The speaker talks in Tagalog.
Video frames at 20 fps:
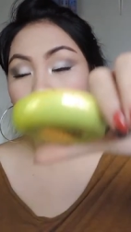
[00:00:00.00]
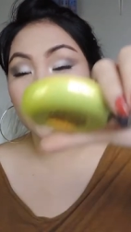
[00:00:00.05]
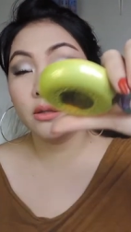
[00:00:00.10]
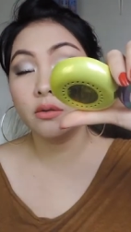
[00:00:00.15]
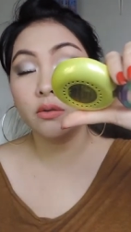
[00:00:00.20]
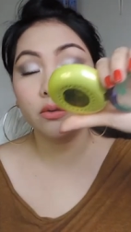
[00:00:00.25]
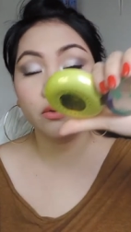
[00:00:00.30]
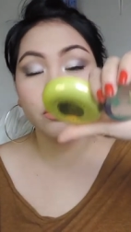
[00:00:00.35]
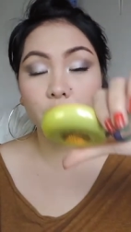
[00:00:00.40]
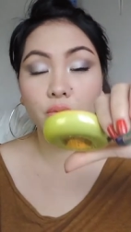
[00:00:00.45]

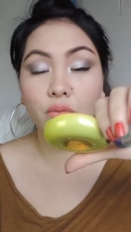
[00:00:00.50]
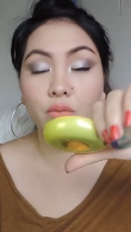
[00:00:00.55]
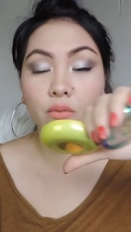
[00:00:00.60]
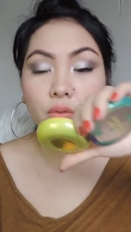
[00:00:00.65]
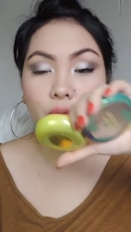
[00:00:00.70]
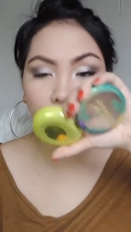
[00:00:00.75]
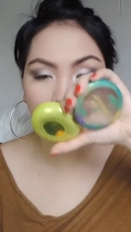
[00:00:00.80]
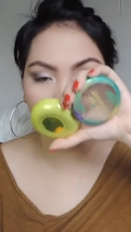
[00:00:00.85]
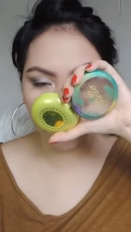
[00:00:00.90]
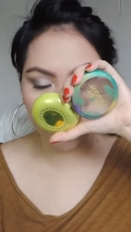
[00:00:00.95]
it's so
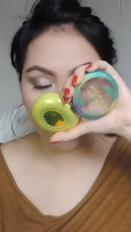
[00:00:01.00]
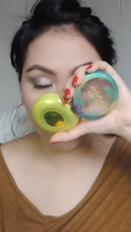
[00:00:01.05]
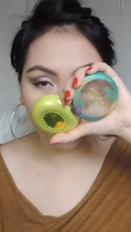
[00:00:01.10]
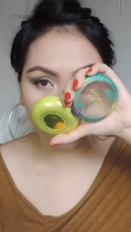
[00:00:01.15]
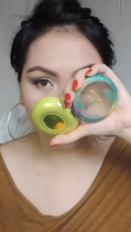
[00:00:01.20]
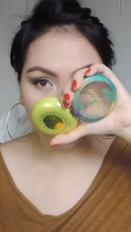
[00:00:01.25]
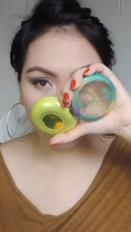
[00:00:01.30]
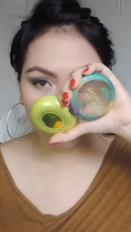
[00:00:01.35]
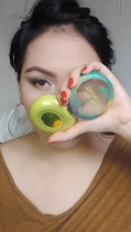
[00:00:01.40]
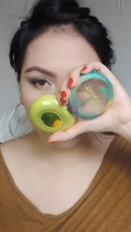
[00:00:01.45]
good.
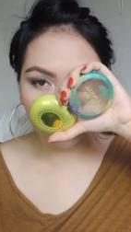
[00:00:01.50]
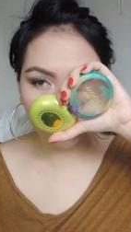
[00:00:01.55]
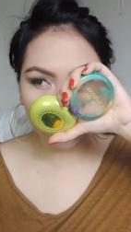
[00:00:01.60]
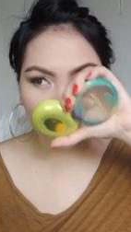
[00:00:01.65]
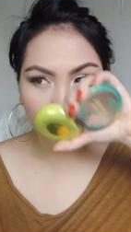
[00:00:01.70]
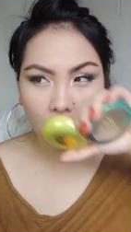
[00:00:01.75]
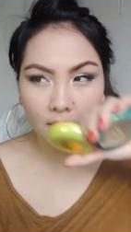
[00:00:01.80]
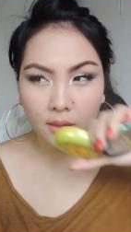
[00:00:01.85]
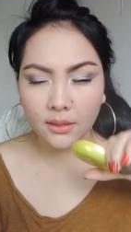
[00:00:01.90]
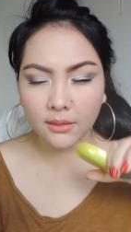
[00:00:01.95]

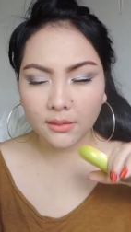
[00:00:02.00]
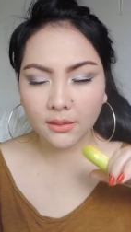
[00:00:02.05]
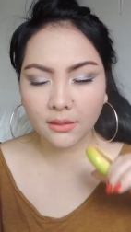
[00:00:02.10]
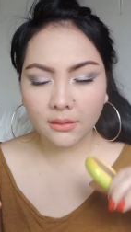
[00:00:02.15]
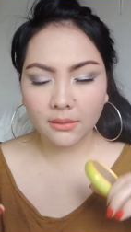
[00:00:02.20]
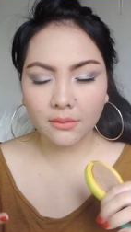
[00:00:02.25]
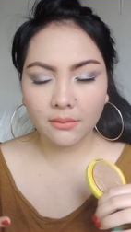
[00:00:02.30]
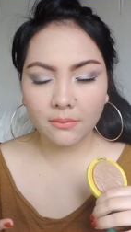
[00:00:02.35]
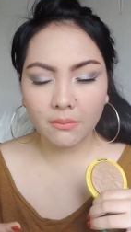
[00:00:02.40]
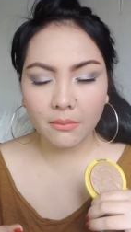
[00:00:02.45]
And the
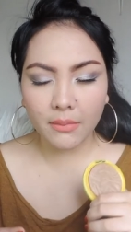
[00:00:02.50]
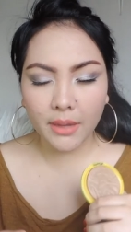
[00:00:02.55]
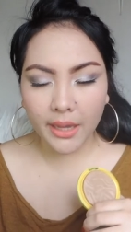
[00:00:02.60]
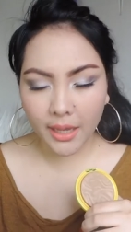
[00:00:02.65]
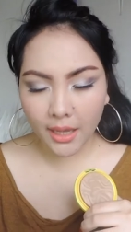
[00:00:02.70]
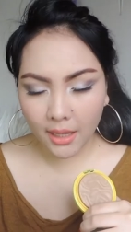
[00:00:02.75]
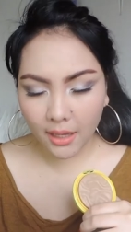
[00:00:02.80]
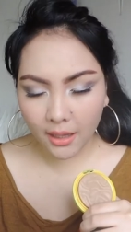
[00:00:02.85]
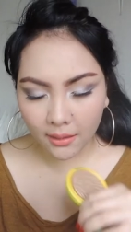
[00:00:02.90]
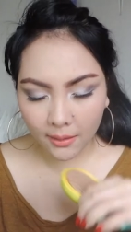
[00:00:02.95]

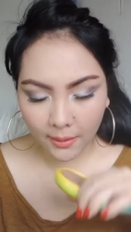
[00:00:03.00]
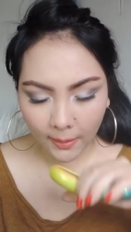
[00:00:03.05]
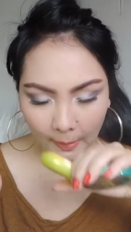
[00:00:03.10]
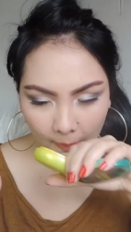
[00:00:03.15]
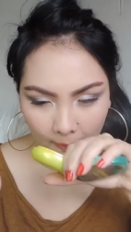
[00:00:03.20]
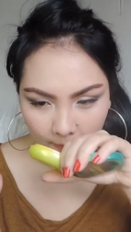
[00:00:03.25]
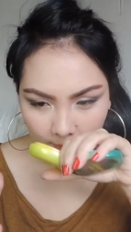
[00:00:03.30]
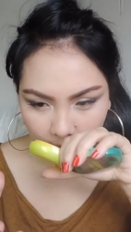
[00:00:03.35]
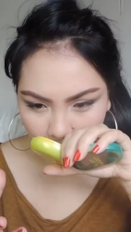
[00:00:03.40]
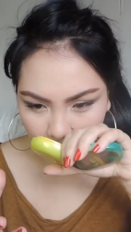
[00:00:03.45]
smell,
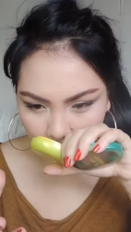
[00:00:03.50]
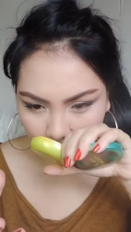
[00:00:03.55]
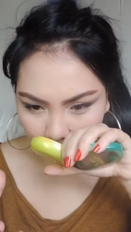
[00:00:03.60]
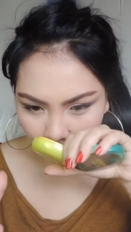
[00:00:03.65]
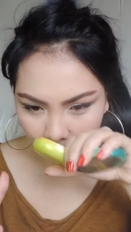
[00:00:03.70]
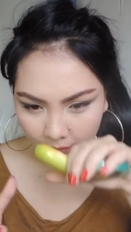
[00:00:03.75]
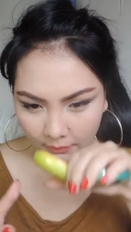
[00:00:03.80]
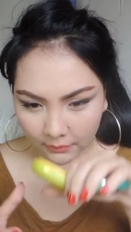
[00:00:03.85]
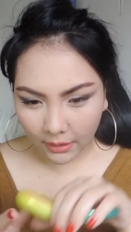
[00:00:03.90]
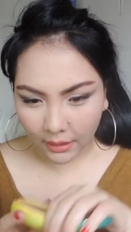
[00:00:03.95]

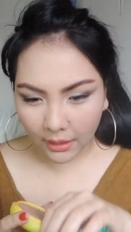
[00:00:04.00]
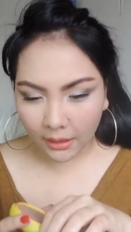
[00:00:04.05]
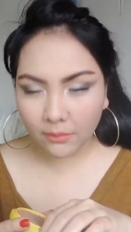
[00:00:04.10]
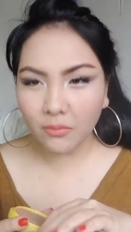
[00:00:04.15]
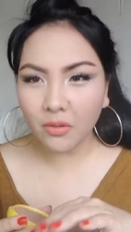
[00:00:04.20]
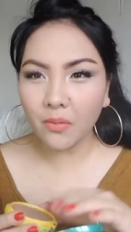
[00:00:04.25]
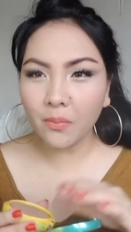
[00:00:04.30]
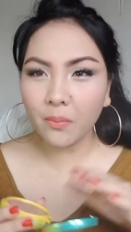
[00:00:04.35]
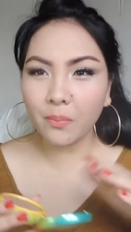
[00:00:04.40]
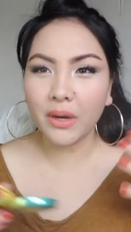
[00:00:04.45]

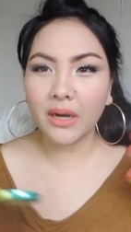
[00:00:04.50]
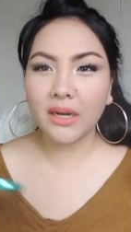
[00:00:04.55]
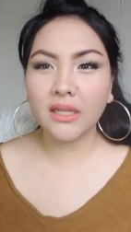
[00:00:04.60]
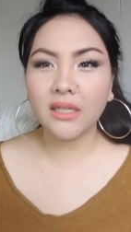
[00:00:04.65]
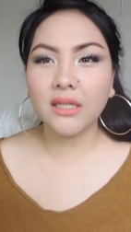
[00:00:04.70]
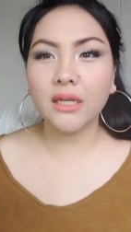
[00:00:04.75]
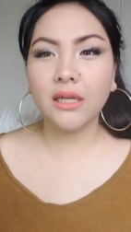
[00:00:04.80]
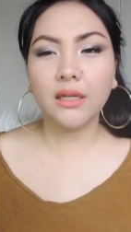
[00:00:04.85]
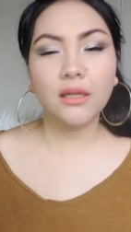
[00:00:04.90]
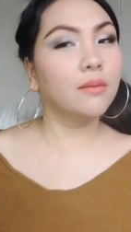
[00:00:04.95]
alam mo yung para
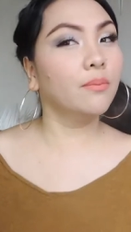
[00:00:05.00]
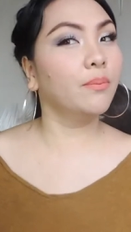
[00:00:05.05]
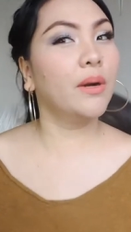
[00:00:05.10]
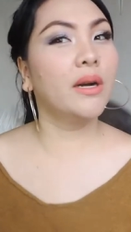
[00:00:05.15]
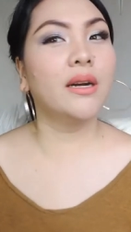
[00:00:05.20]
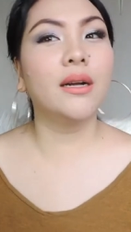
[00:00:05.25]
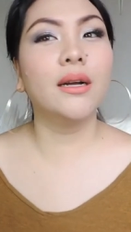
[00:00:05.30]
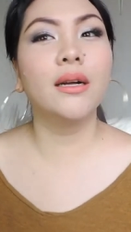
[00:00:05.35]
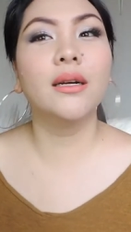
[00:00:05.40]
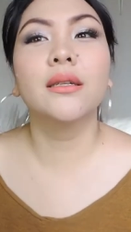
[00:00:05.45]
siyang,
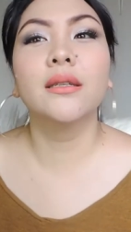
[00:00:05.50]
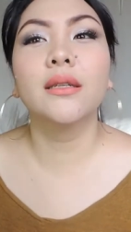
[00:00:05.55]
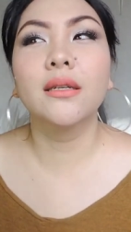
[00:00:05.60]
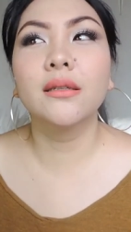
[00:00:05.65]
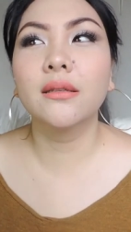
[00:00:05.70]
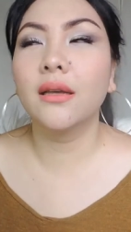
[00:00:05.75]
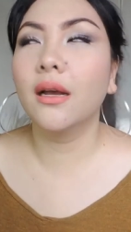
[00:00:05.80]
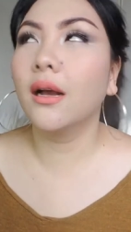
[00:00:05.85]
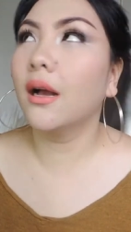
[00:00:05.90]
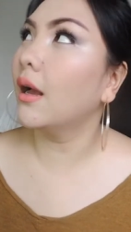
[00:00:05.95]
para kang
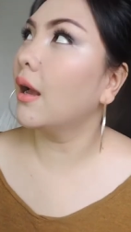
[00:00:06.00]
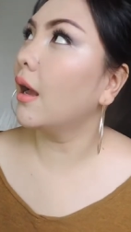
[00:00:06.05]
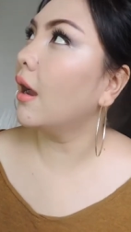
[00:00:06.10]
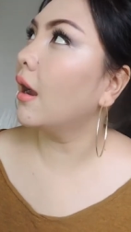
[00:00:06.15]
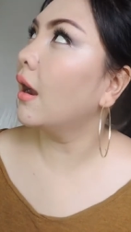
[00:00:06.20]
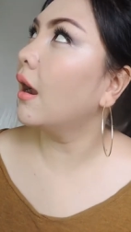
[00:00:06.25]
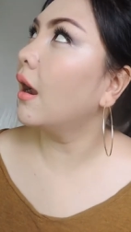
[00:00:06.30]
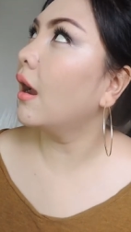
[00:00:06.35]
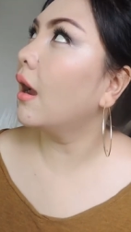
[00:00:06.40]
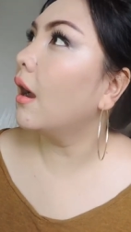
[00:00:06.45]
nasa,
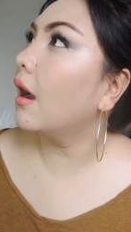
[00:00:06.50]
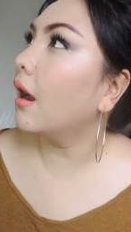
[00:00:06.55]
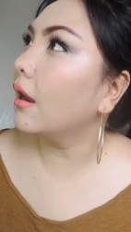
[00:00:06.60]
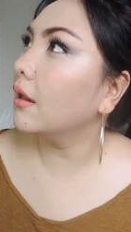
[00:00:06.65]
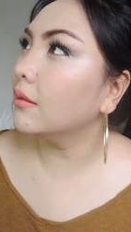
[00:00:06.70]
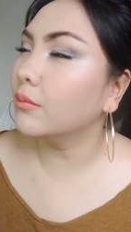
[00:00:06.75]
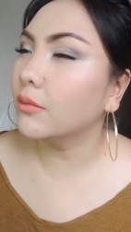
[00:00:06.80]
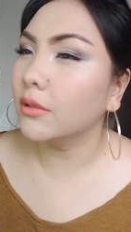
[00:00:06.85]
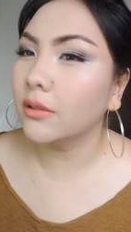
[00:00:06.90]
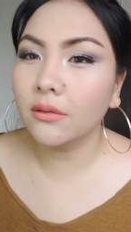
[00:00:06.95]

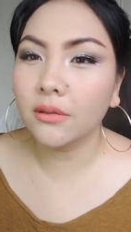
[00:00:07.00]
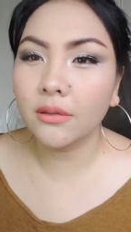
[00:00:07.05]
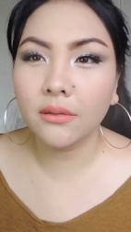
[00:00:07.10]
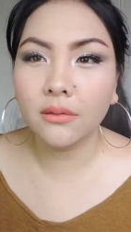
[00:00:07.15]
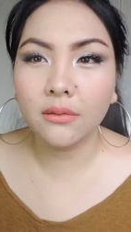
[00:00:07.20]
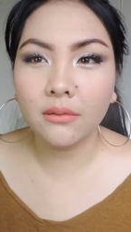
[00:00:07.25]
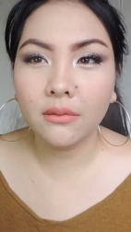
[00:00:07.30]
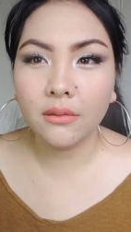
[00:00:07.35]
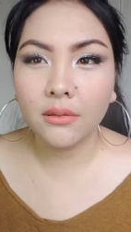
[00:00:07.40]
ano yun,